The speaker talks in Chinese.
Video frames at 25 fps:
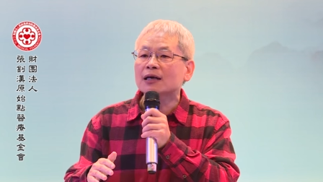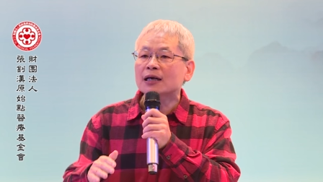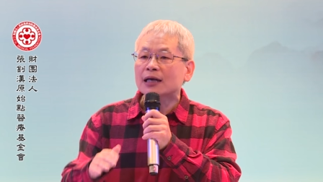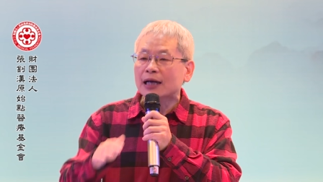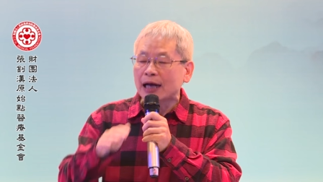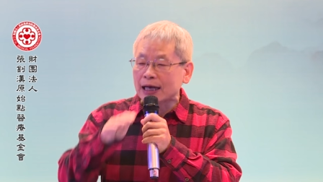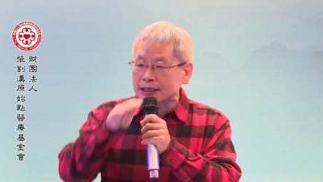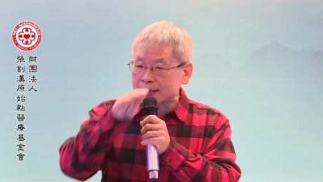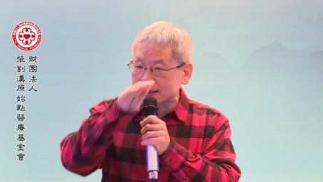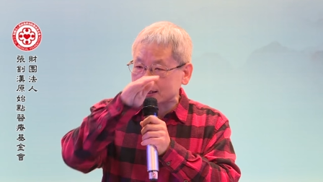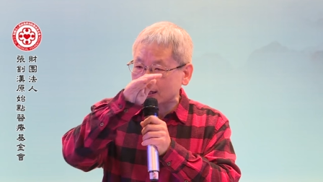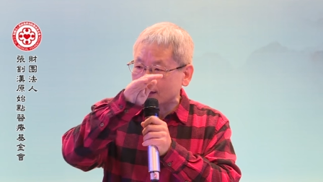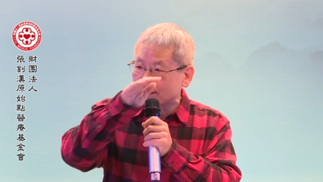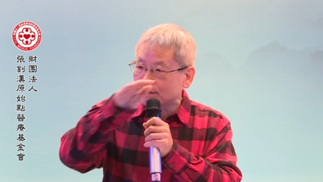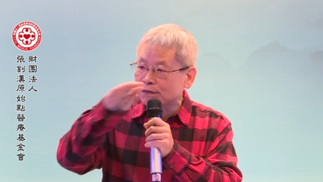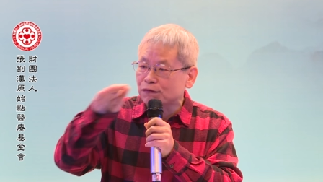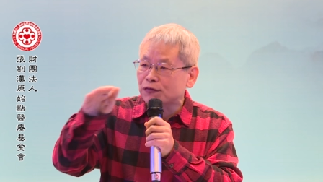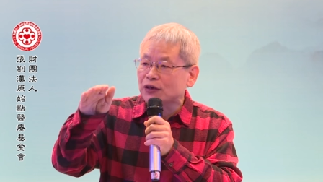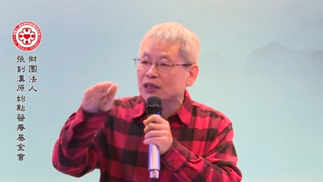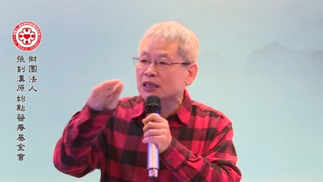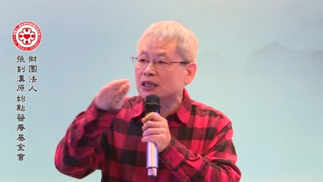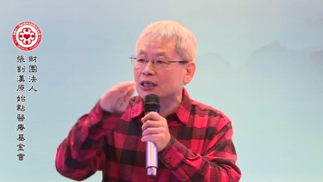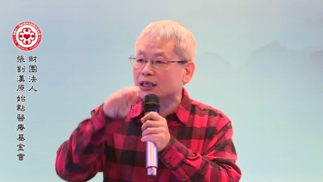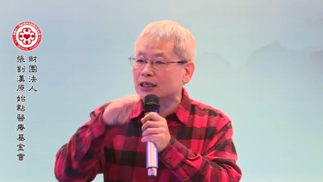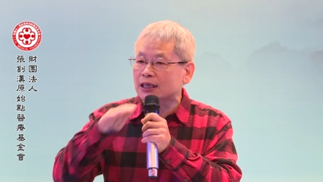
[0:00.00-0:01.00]
啊，成
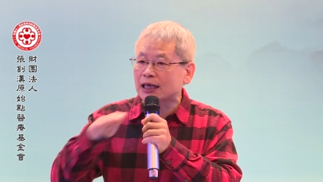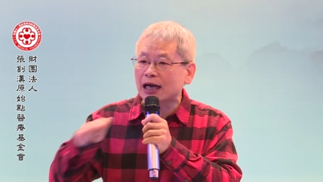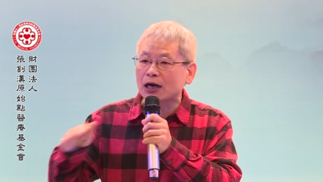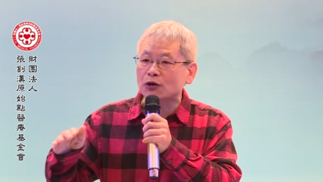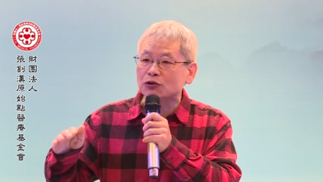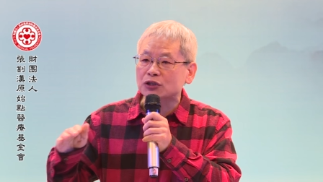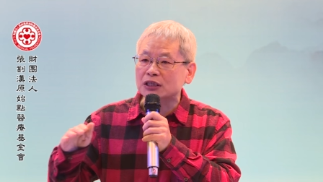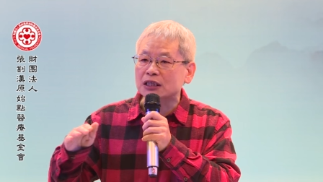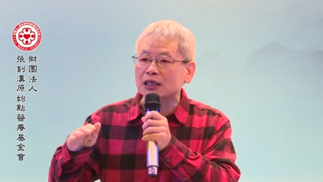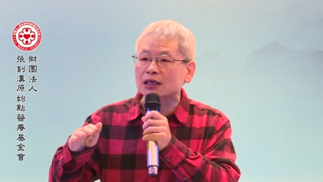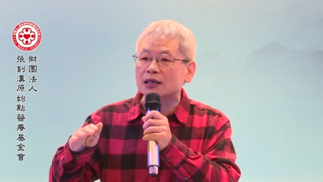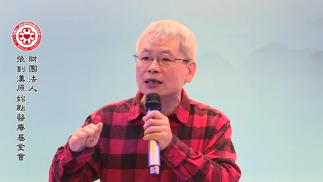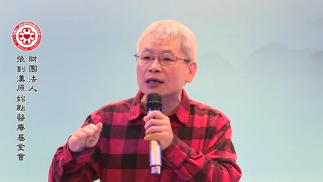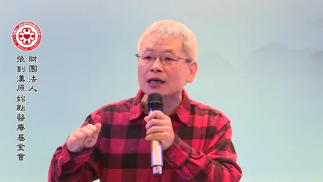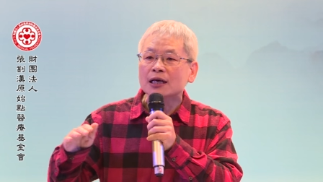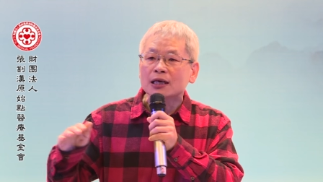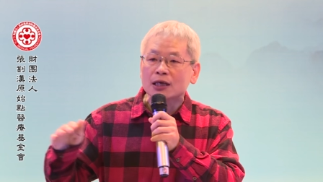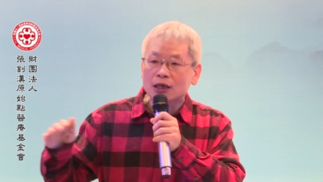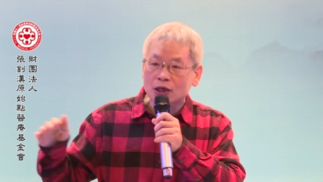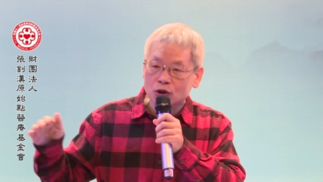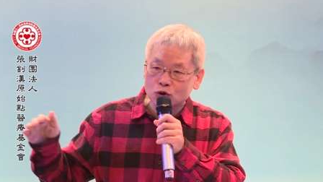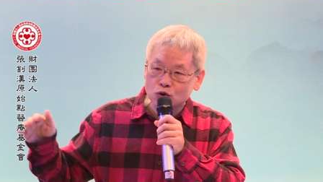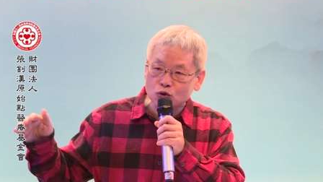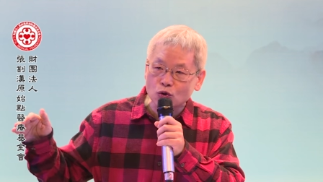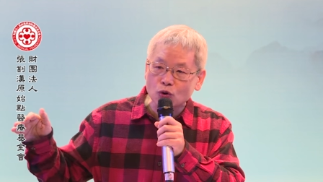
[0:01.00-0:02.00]
分与药性
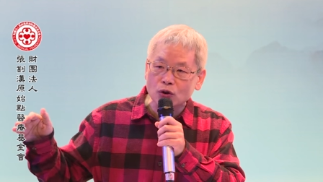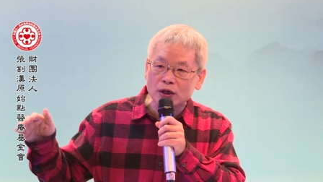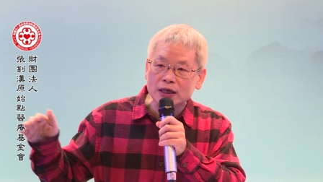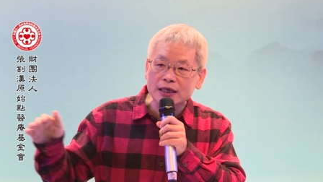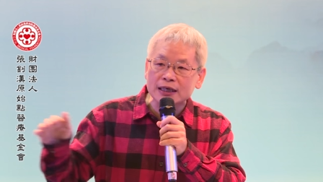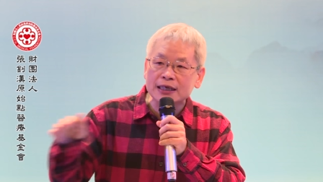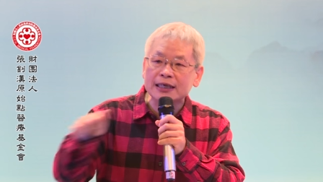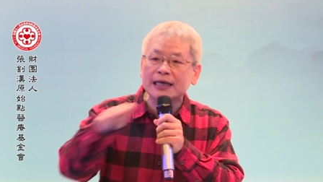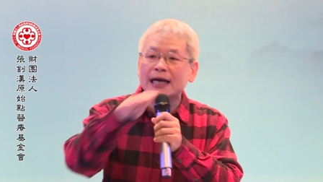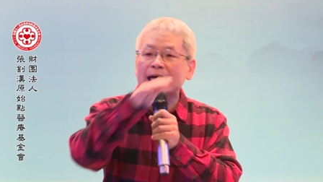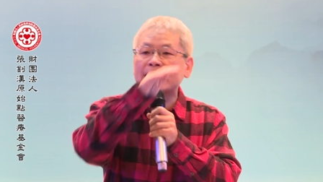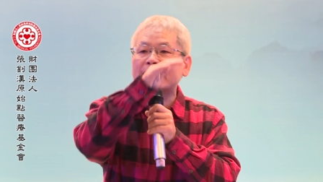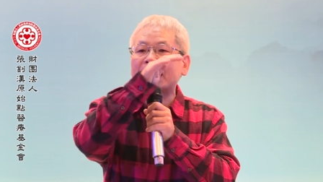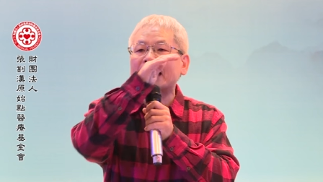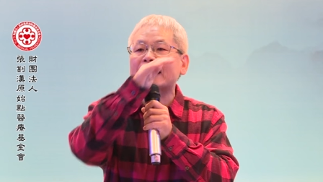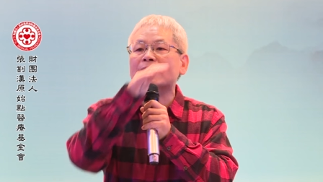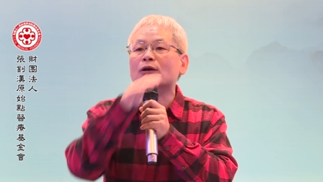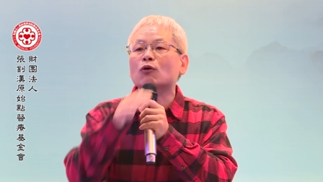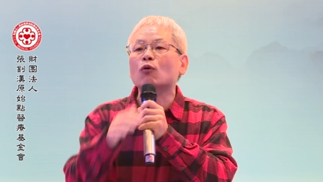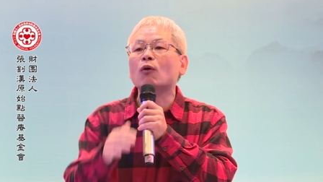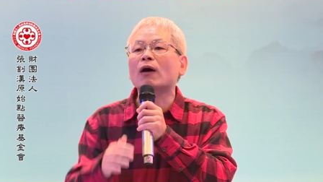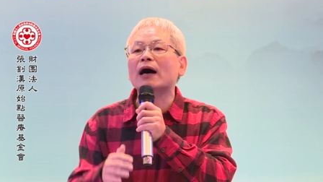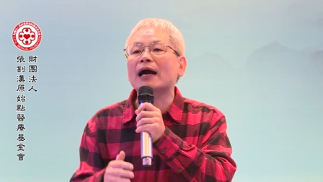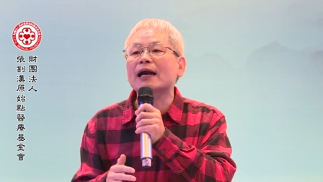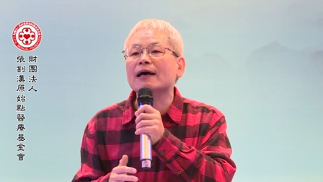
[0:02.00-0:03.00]
也做了一个概
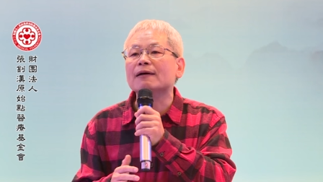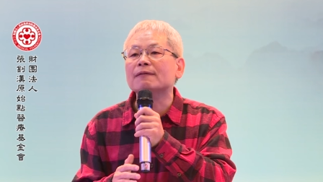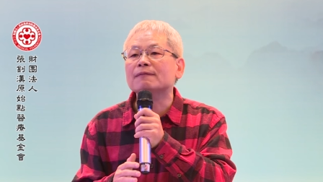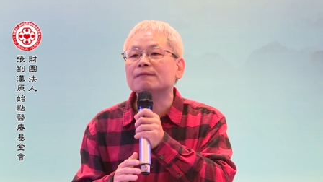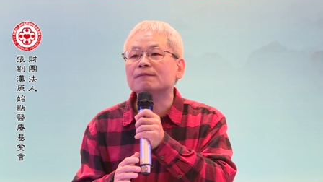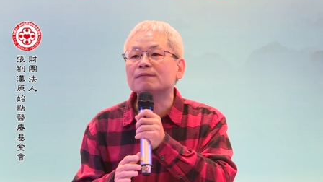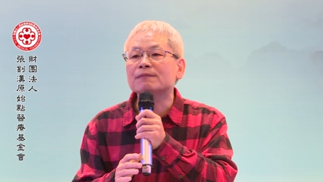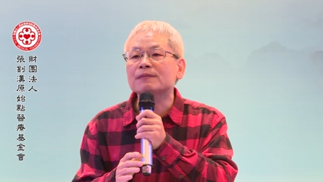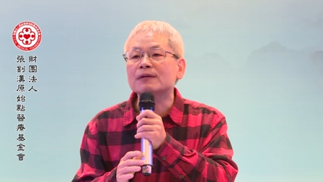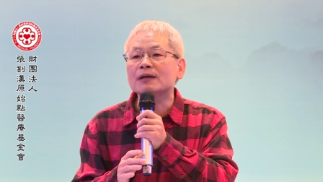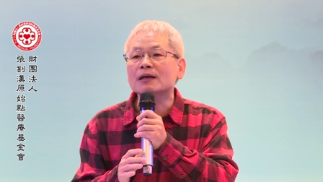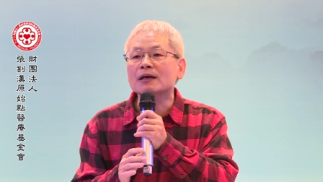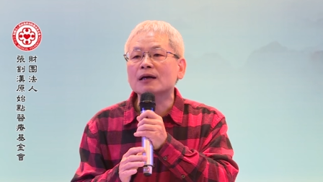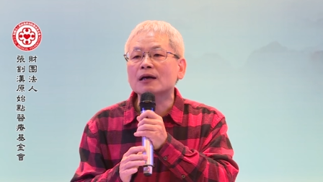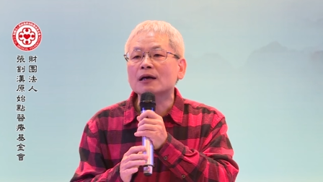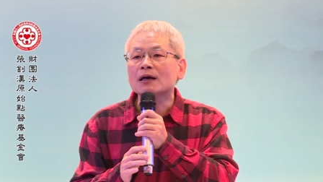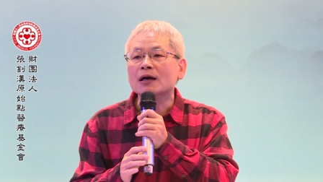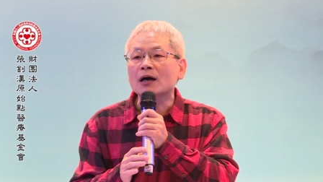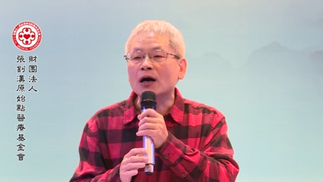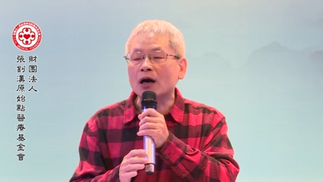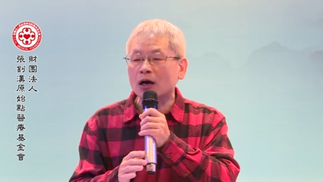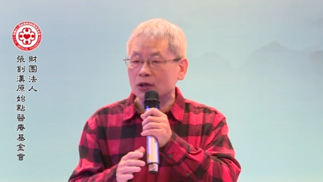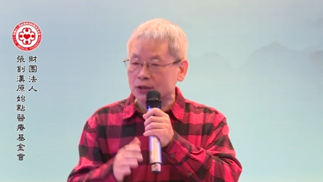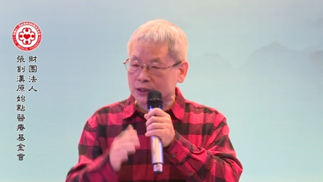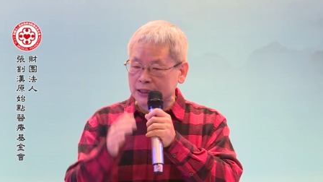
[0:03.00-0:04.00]
括了，啊，